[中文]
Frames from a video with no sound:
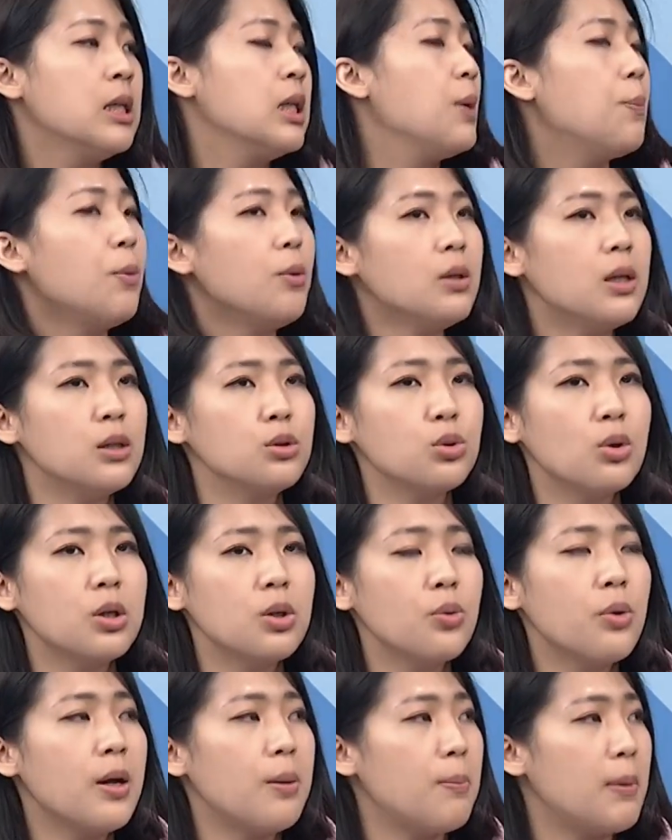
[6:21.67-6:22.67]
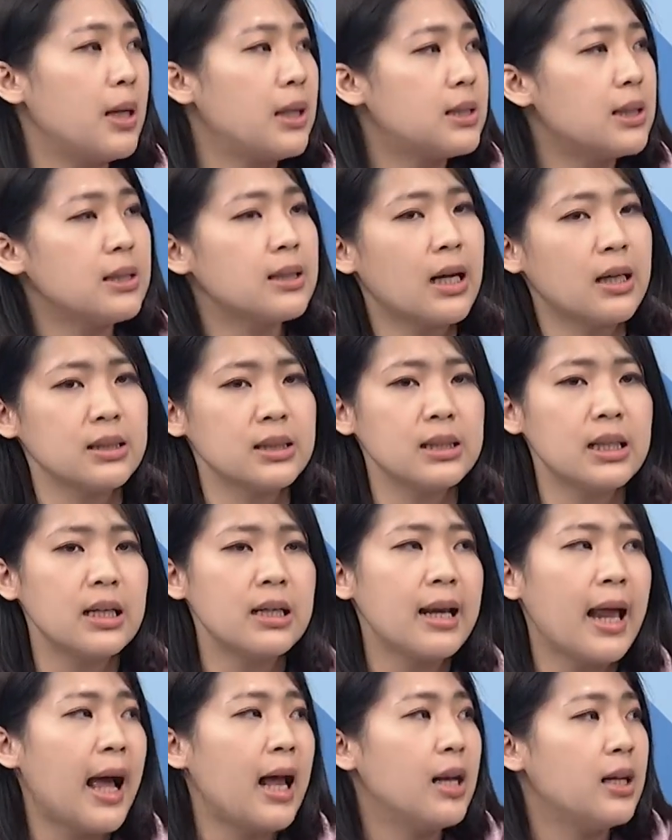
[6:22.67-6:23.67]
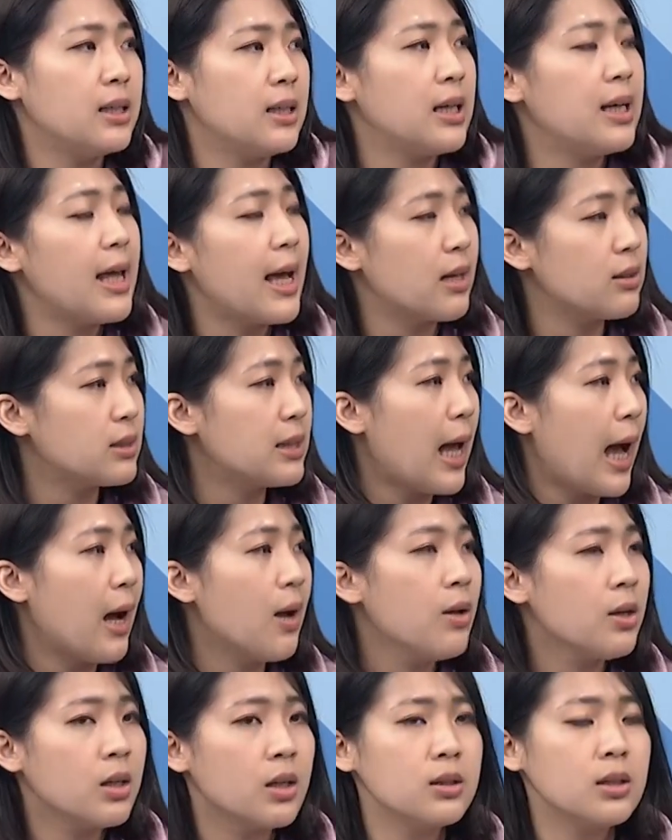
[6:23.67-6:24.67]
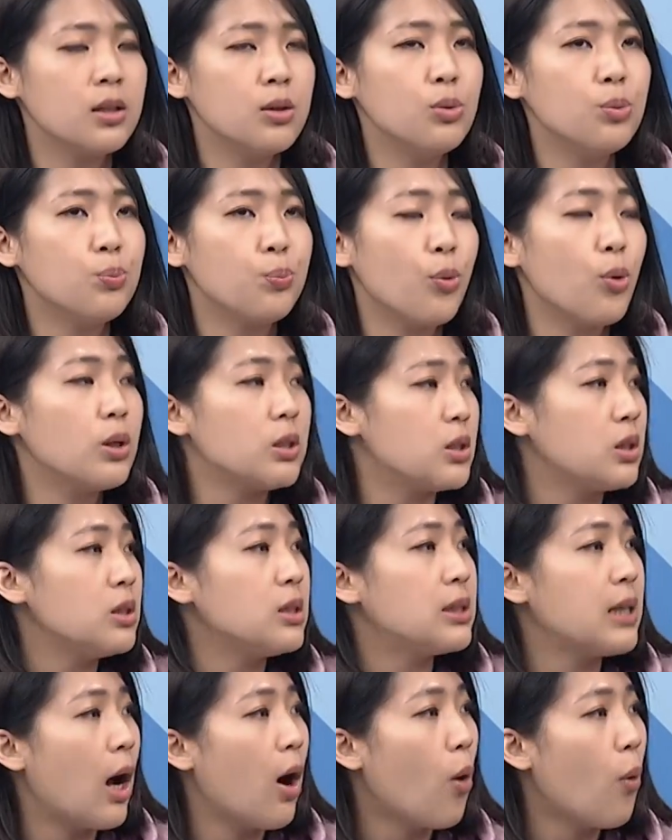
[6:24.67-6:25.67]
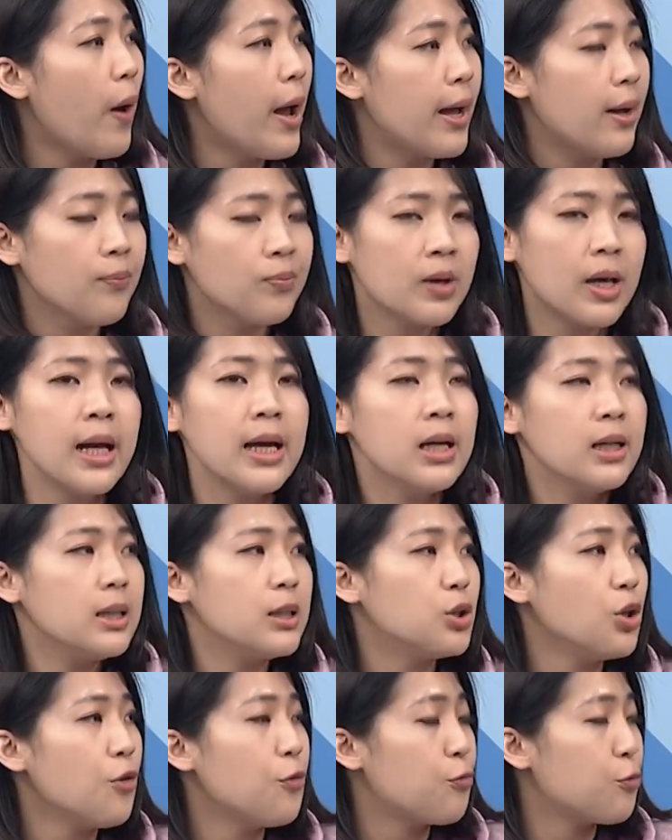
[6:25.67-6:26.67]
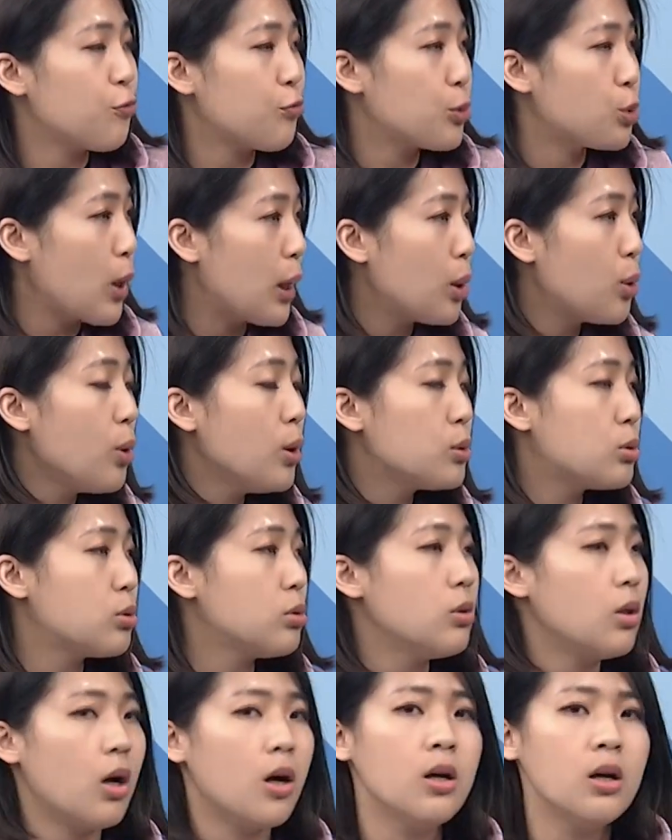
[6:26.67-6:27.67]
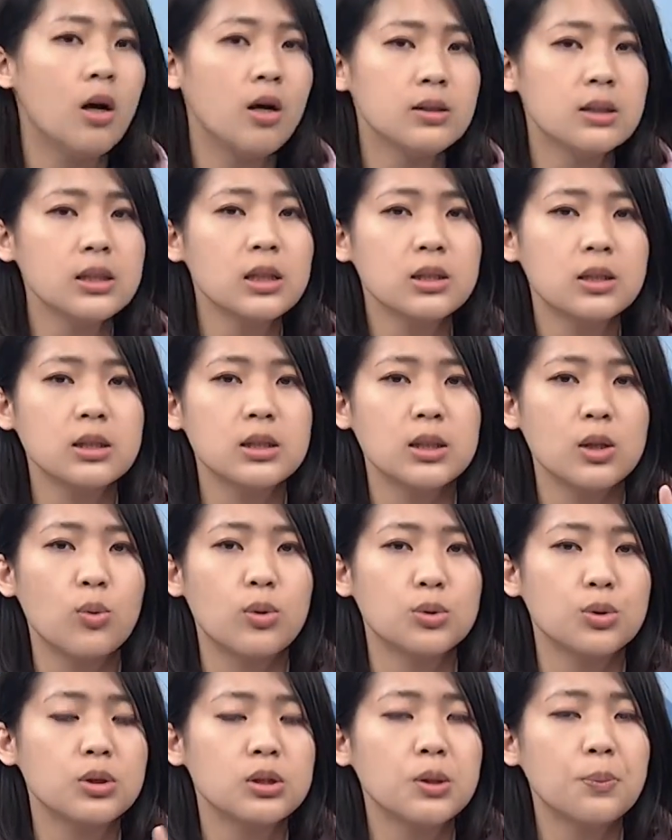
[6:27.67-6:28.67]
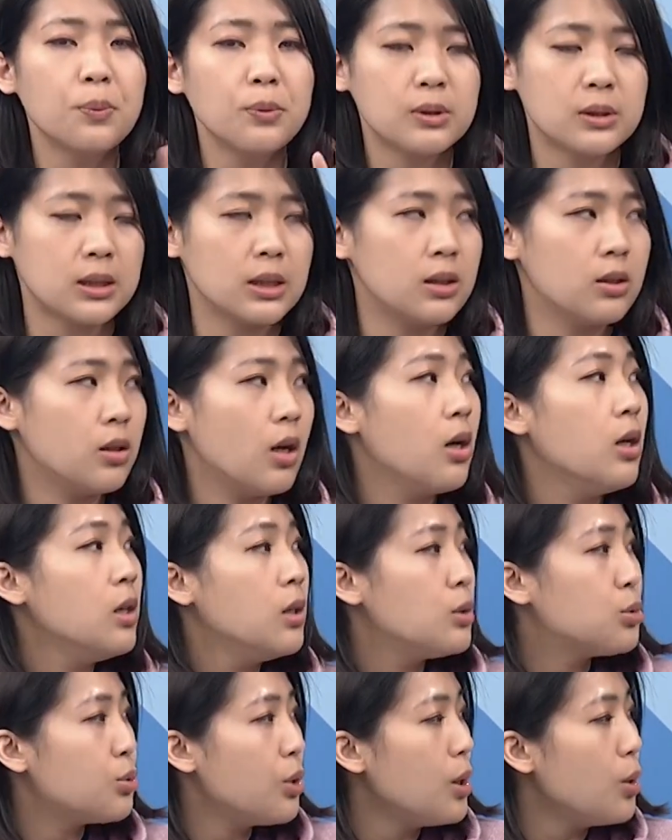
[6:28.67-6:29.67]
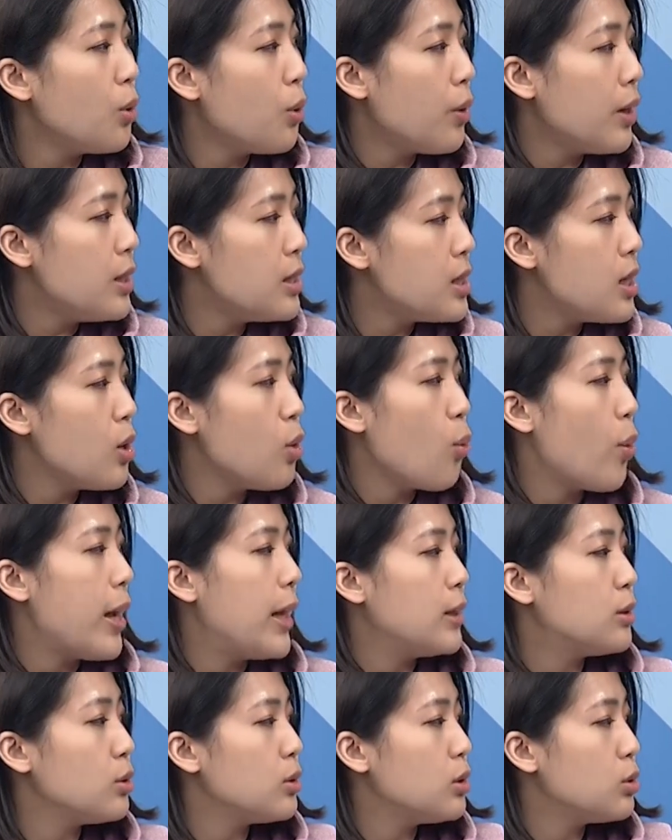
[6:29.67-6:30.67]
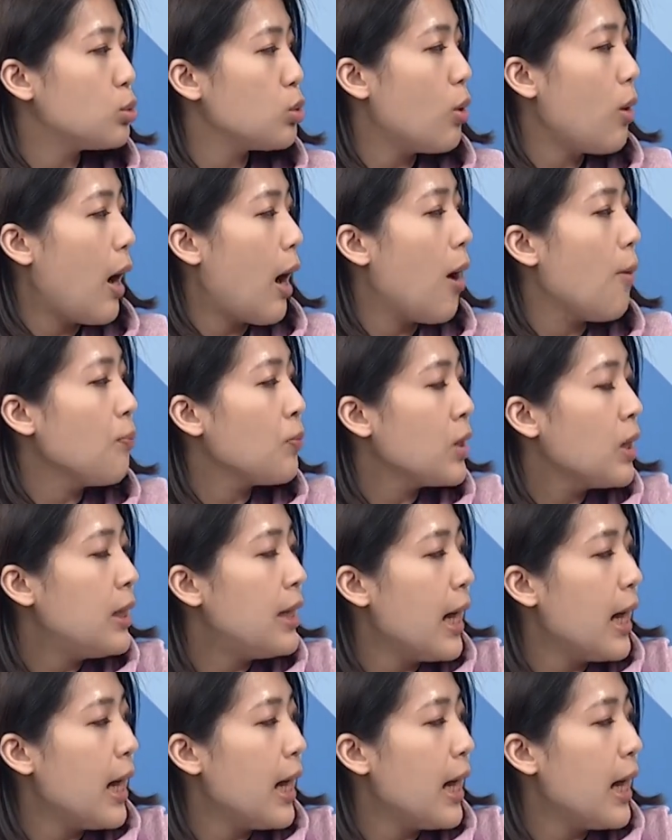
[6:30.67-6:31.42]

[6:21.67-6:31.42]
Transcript: 你不能说因为民进党今天拉了你两下，可能博施小惠，哎，你就转过去了，好，这个事情我觉得是不行的，所以我会认为就是说好。